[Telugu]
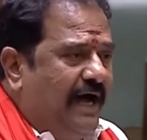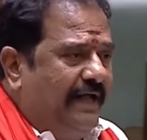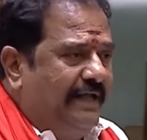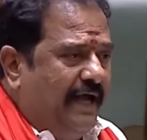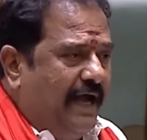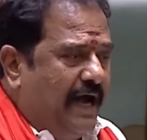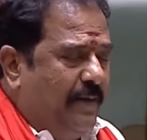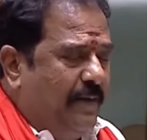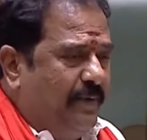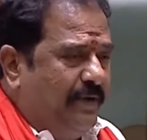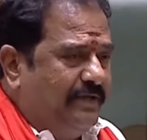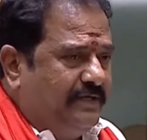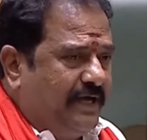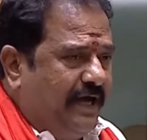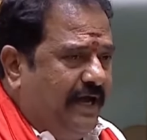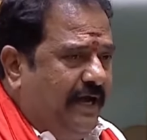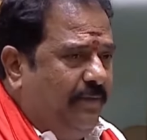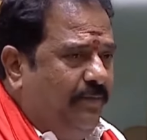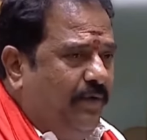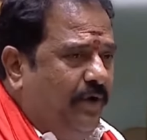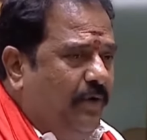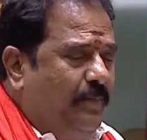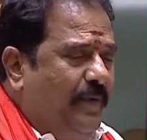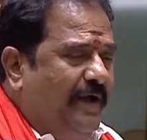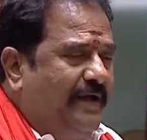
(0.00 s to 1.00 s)
అది
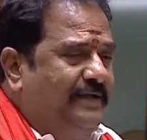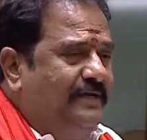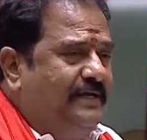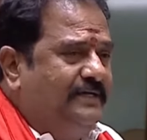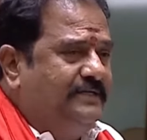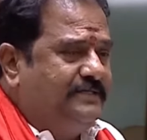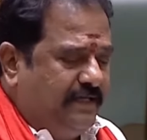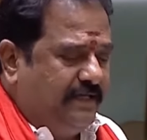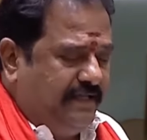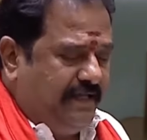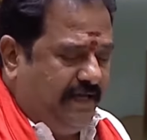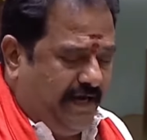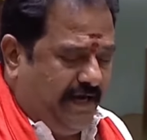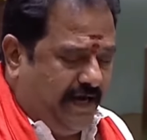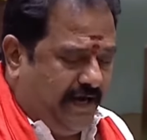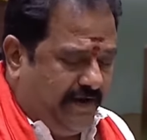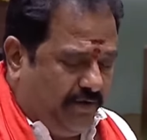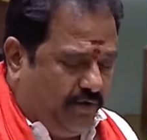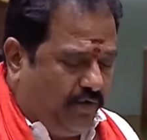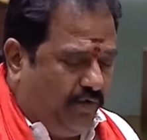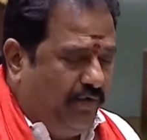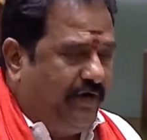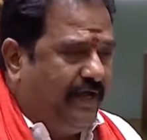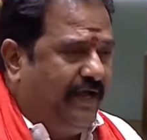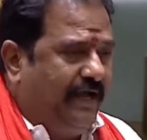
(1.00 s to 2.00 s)
ఆపత్కాలంలో పనిచేస్తుందని
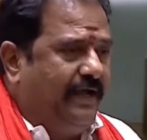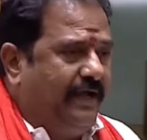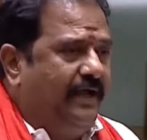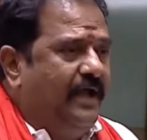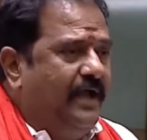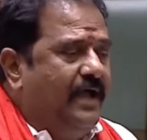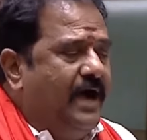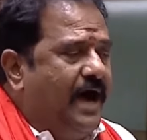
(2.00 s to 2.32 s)
అనుకుంటే